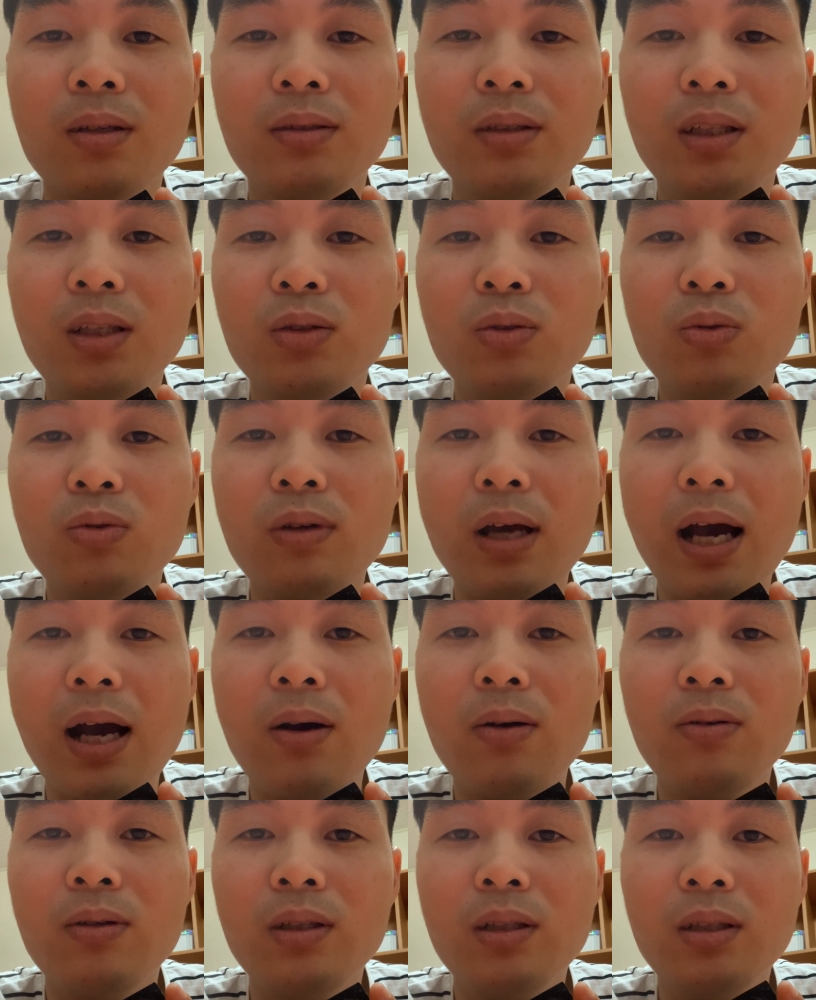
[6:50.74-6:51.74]
rất là chu
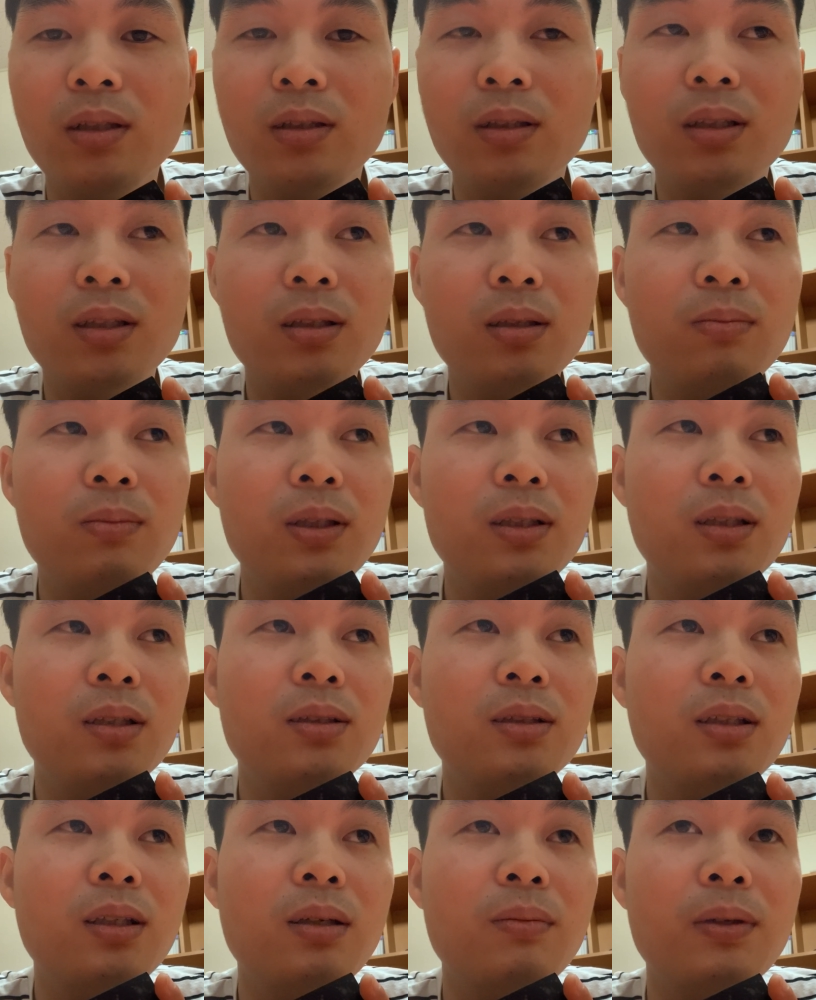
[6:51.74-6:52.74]
đáo thì mình thực
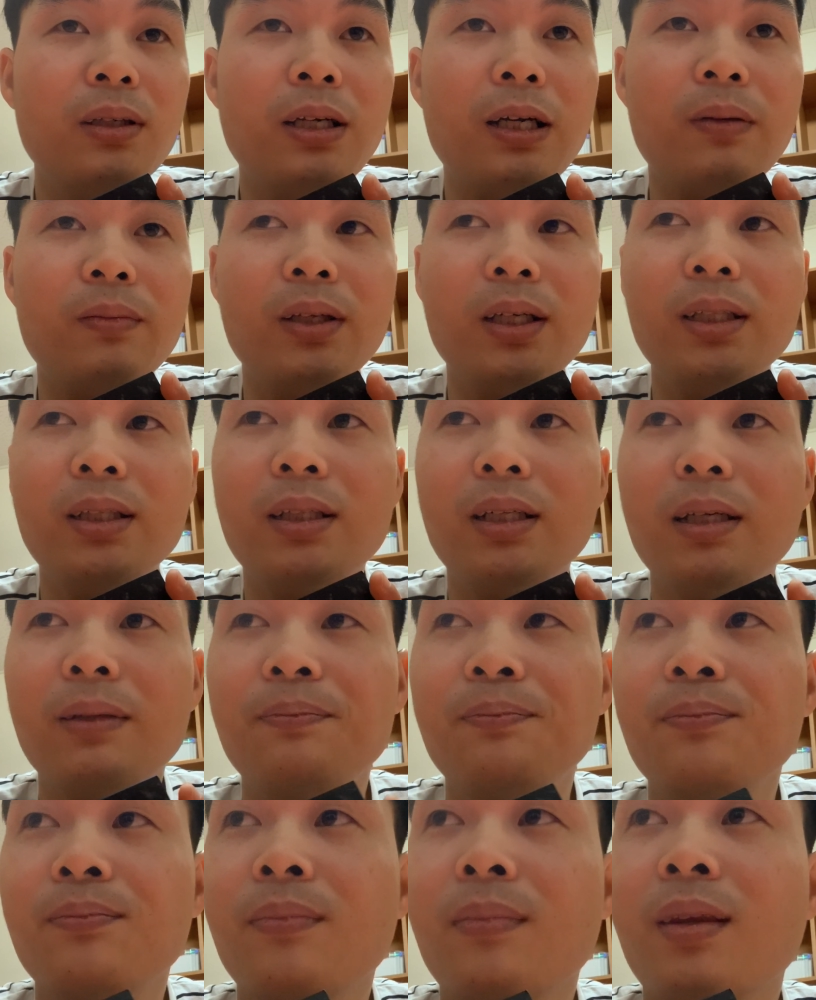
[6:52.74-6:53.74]
sự là mình cảm thấy rằng là
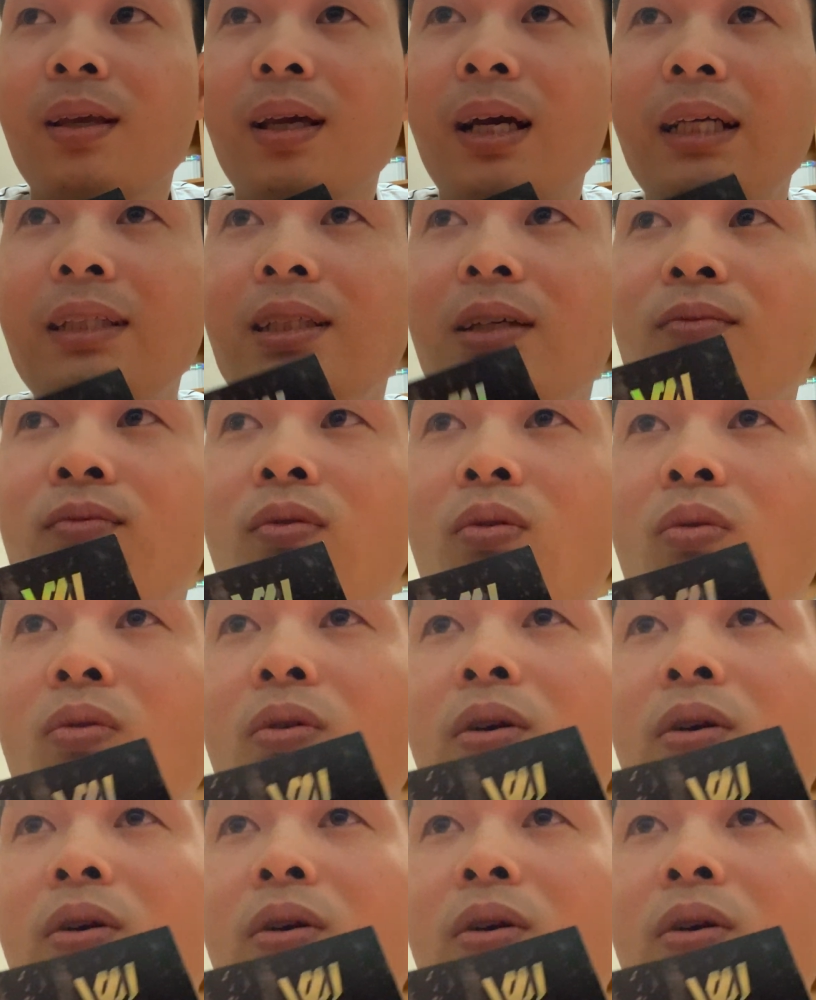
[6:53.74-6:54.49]
cái dịch vụ